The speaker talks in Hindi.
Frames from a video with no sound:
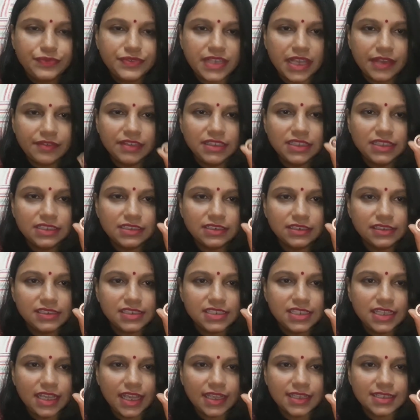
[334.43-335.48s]
सेवन
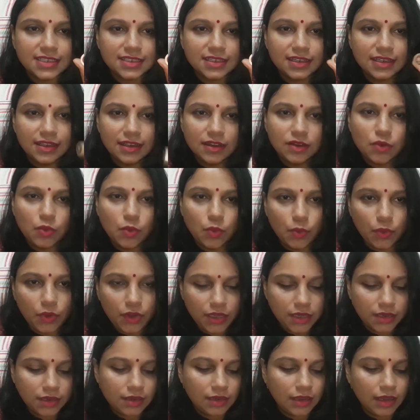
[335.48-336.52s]
थर्टी है इसका
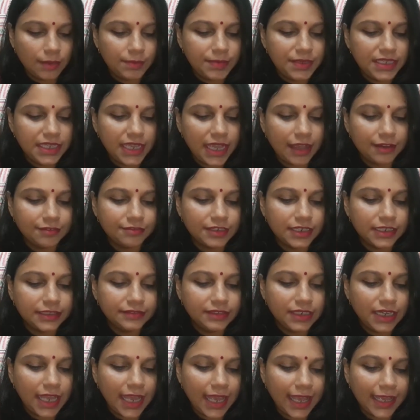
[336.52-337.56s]
कोड अभी ये
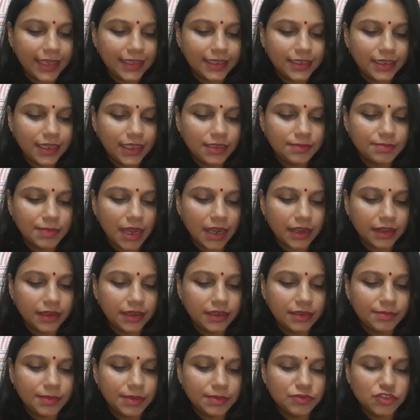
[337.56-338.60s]
अवेलेबल है या नहीं
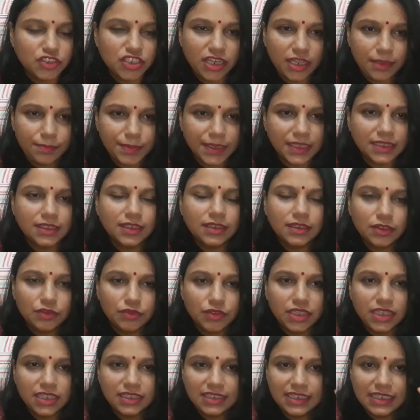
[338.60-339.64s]
मार्केट में मुझे नहीं पता
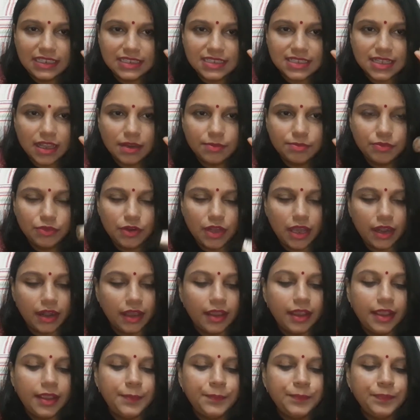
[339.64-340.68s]
क्योंकि ये तीन साल पुराना
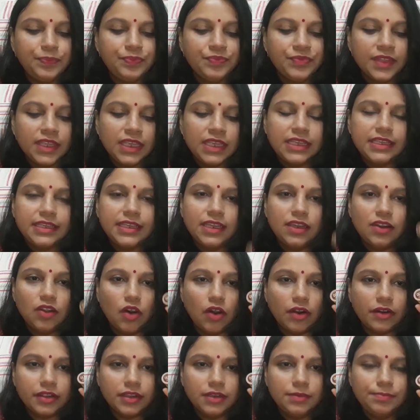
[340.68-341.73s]
है ये
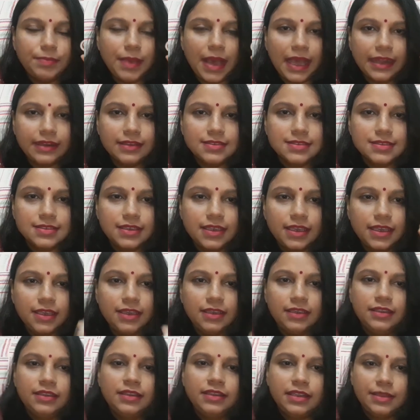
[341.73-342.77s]
लॉरियल पेरिस की
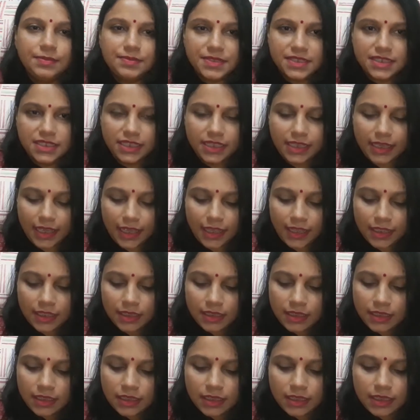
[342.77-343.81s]
लिपस्टिक है
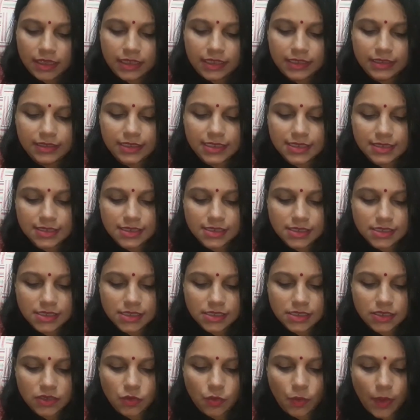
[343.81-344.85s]
दिस इज़
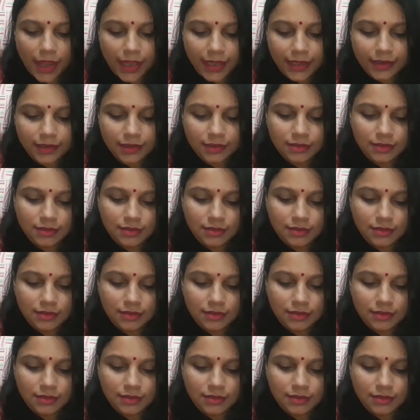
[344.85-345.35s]
क्वाइट